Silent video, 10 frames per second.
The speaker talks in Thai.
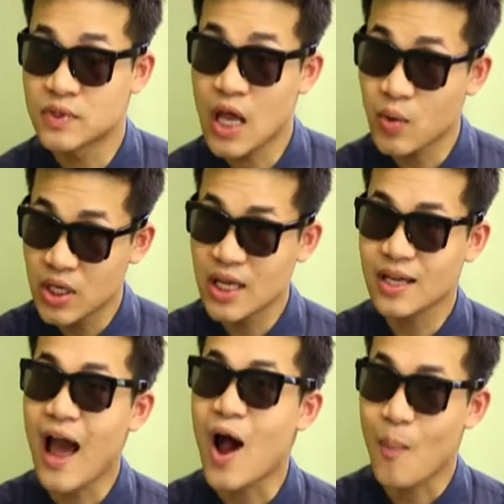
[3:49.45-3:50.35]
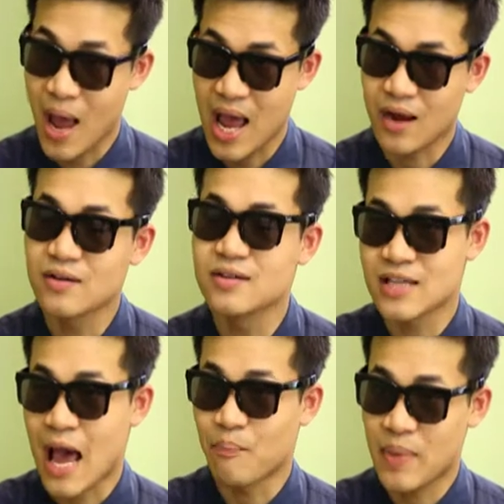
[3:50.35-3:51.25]
เท่าที่ได้ข่าวมาก็คือ
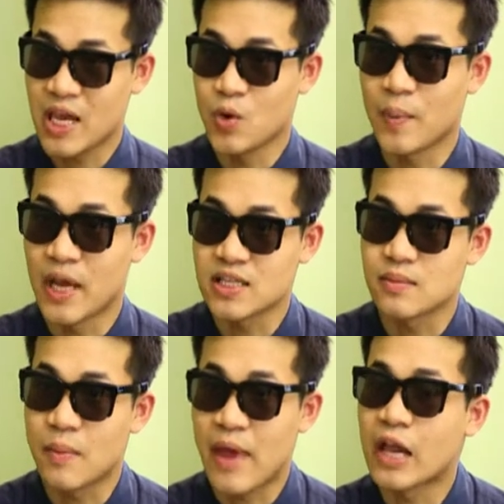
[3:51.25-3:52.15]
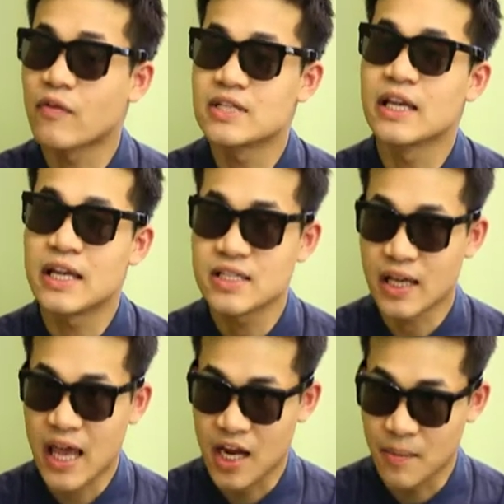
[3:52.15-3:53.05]
3 ปีถูกไหมครับสำหรับ English English
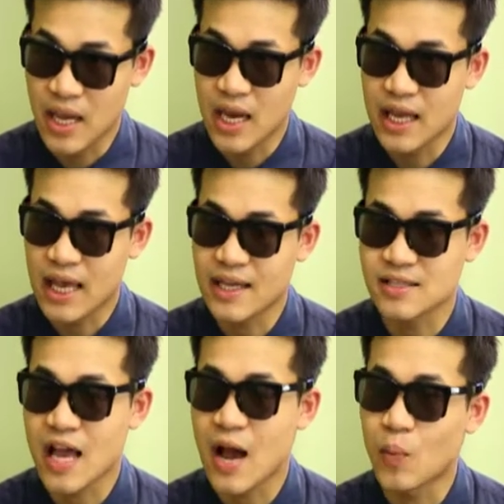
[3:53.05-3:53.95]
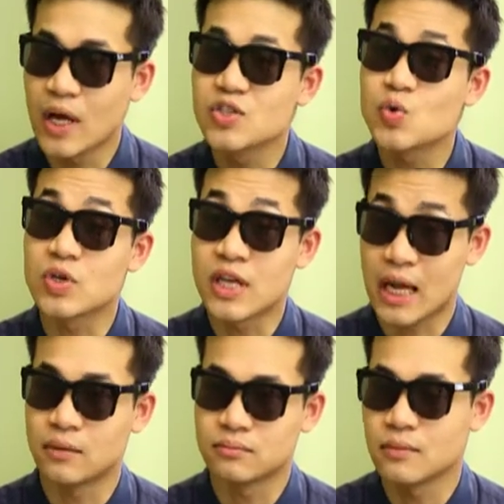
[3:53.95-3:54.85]
Academy เนี่ยอยากจะถามว่าจุดเด่น